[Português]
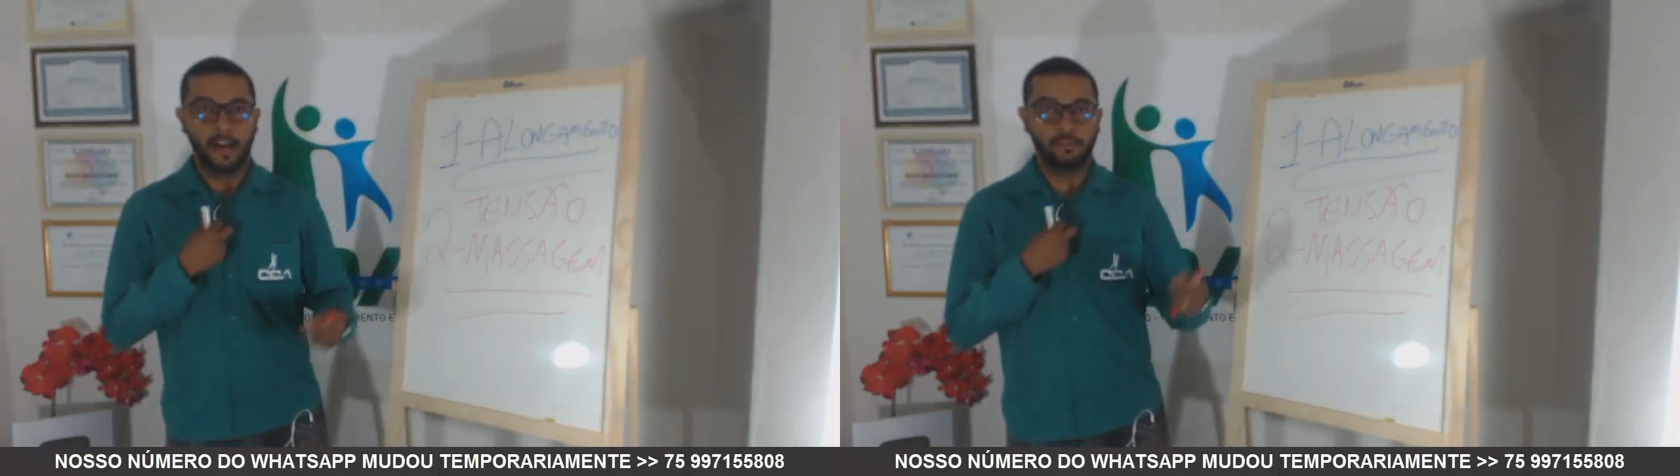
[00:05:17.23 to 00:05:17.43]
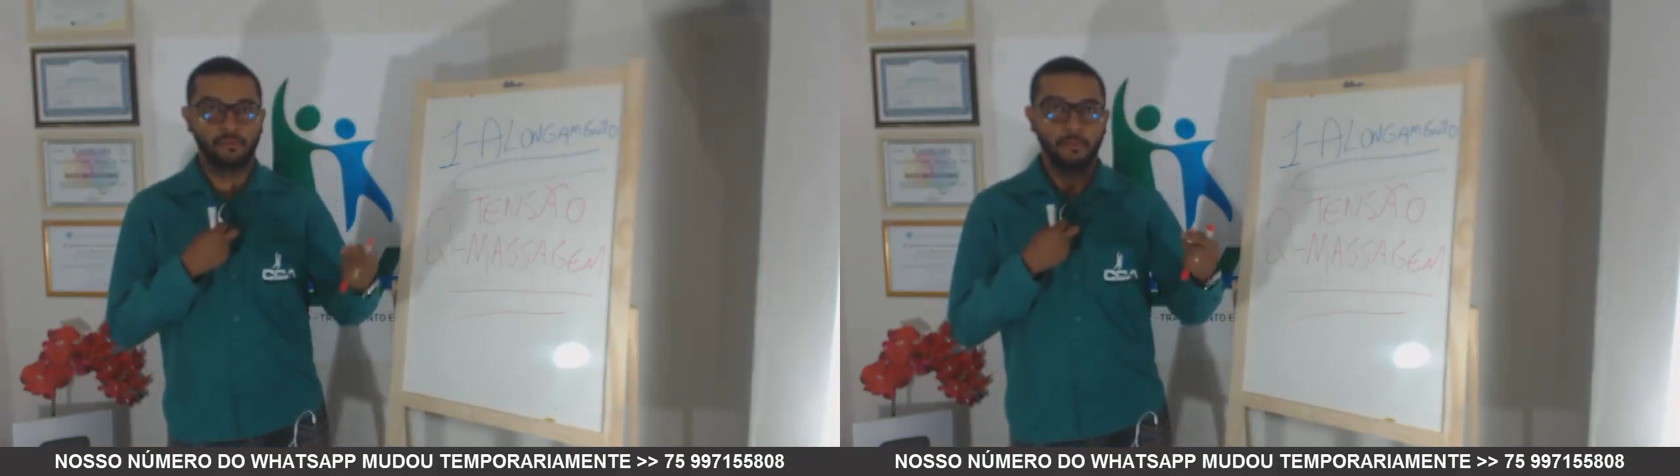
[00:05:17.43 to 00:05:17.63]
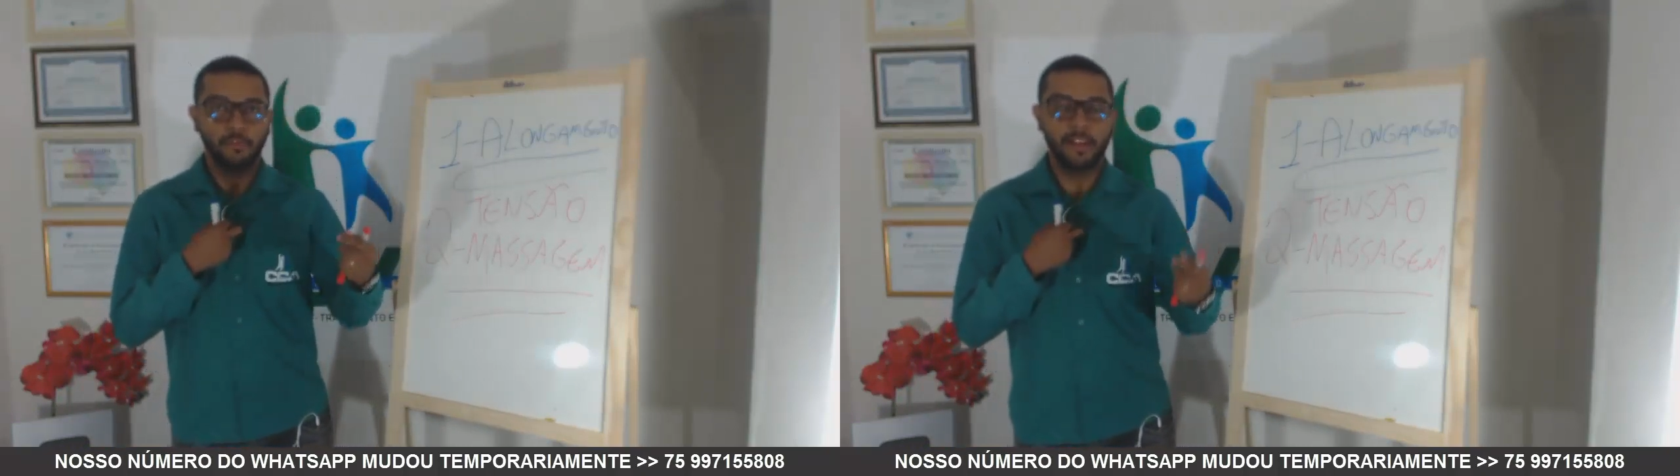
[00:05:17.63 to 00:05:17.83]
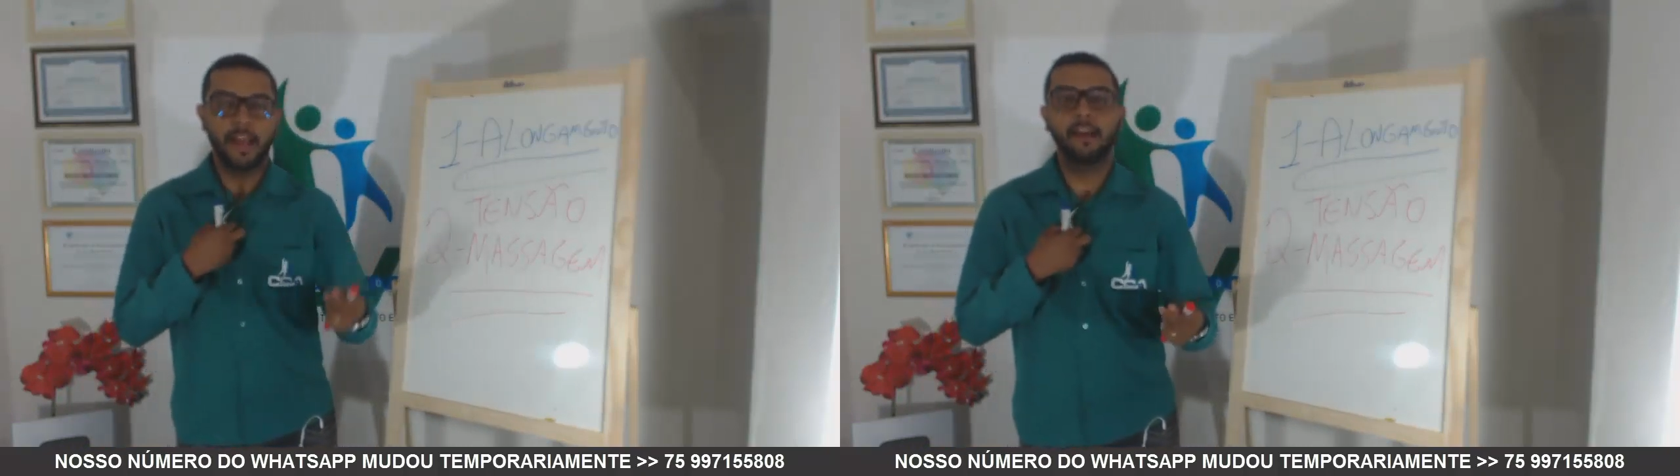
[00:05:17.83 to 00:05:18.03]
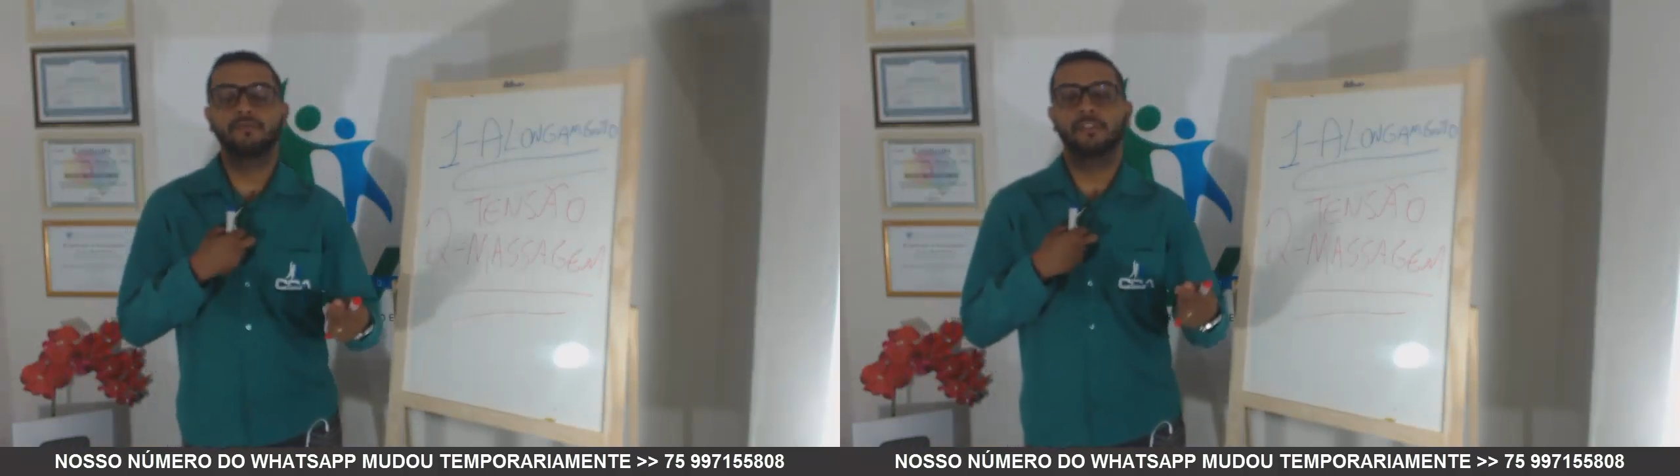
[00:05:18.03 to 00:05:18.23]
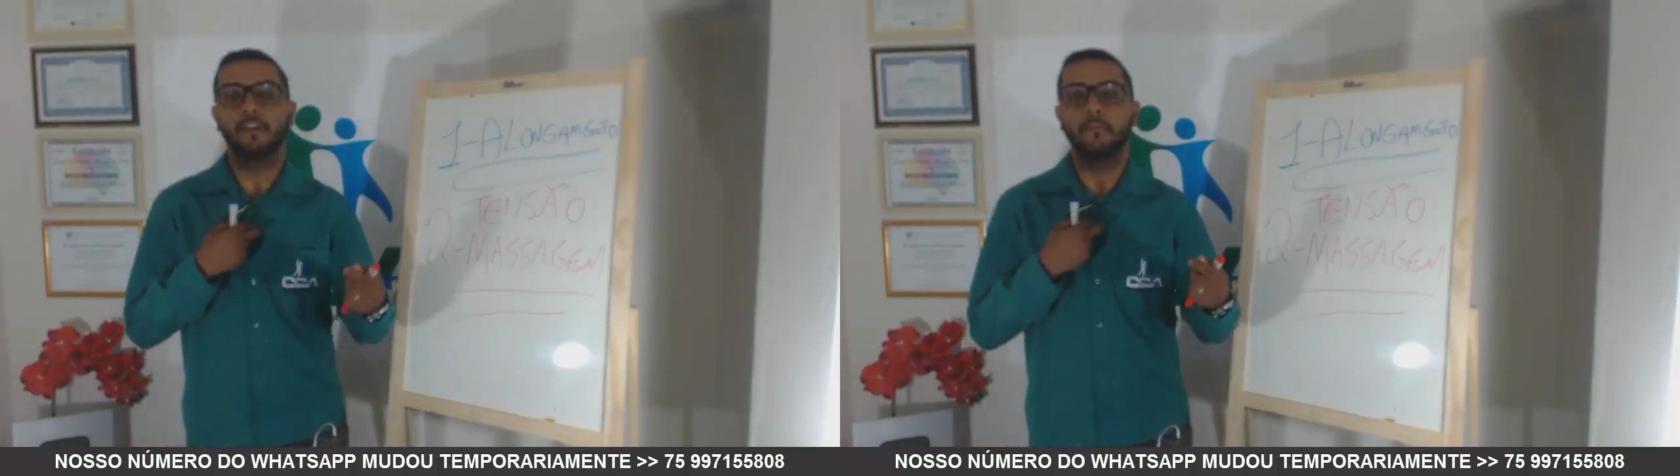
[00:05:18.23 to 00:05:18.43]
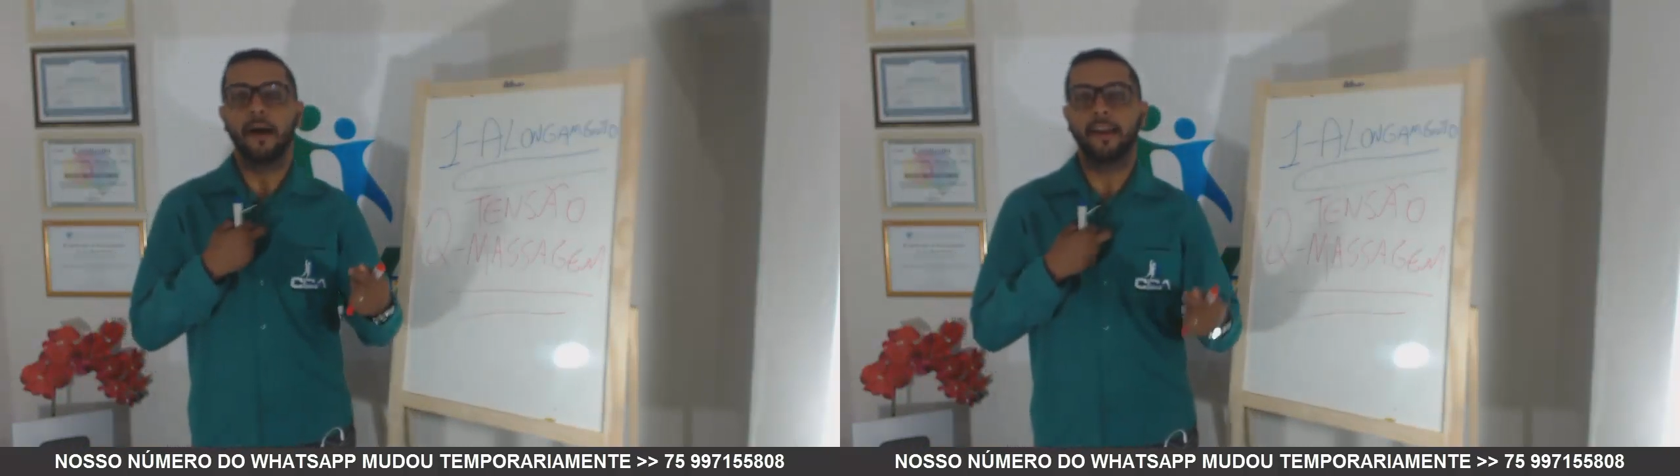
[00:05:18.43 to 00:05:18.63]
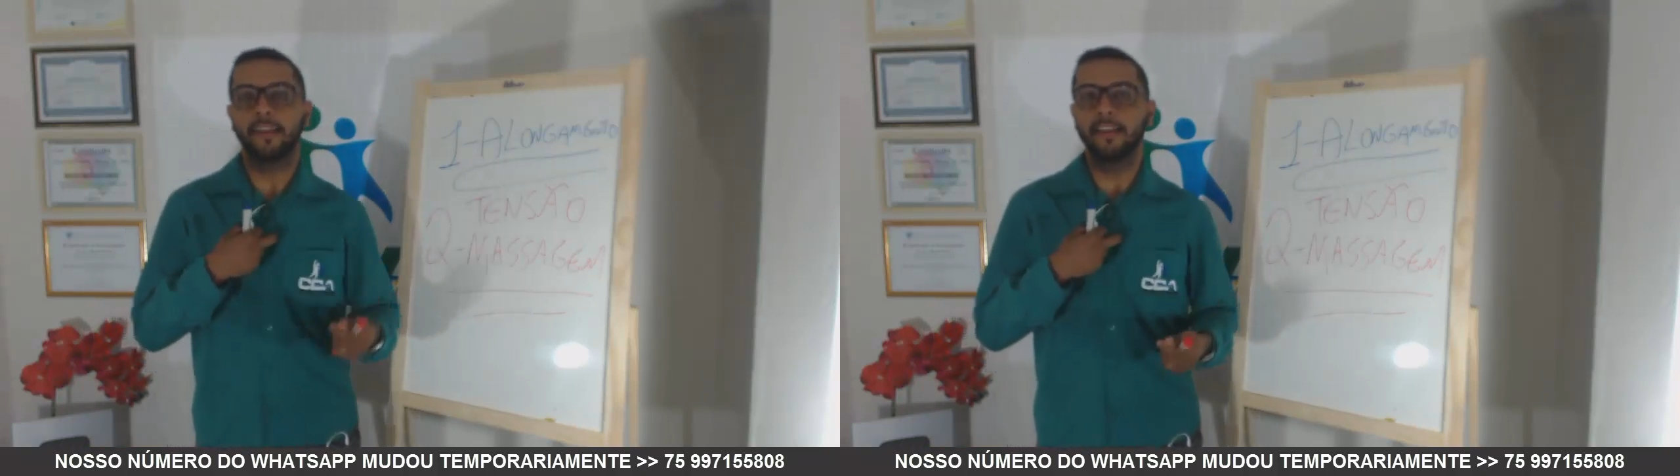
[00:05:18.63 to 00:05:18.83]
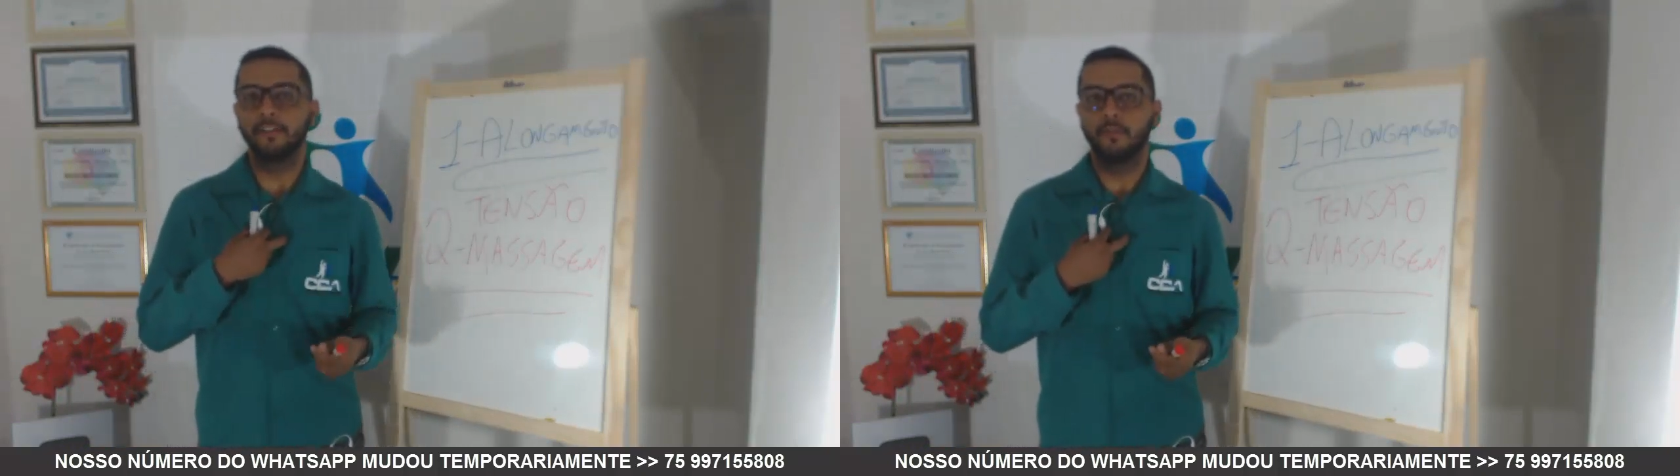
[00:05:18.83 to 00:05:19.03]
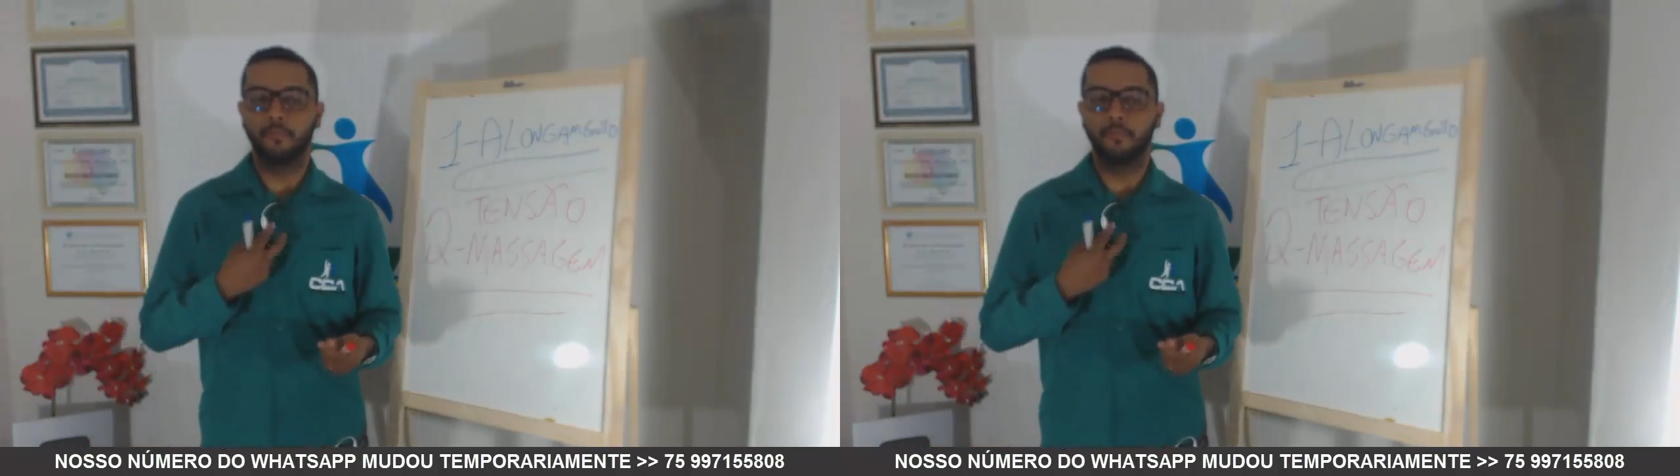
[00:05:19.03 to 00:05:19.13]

A sua mulher, o seu marido